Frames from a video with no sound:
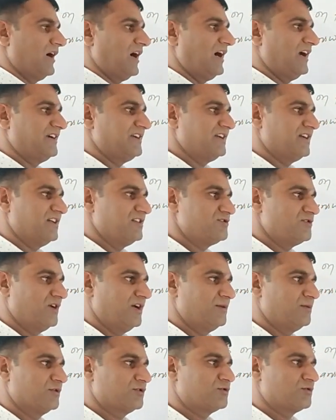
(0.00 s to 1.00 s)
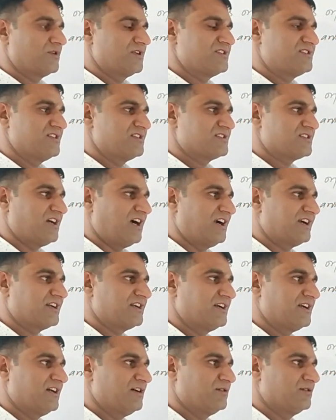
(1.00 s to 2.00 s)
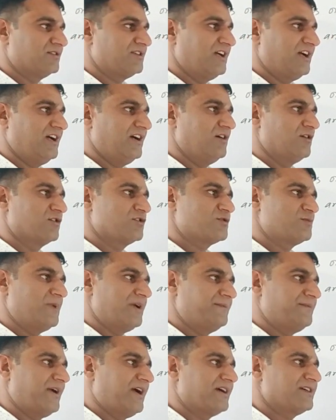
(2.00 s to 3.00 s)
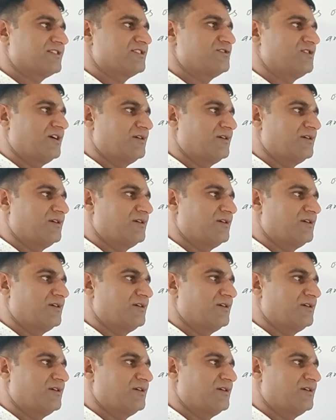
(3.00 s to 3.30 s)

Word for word: आर्टिकल जो है वो तुरंत से स्टार्ट करना होता है और उसमें फैक्ट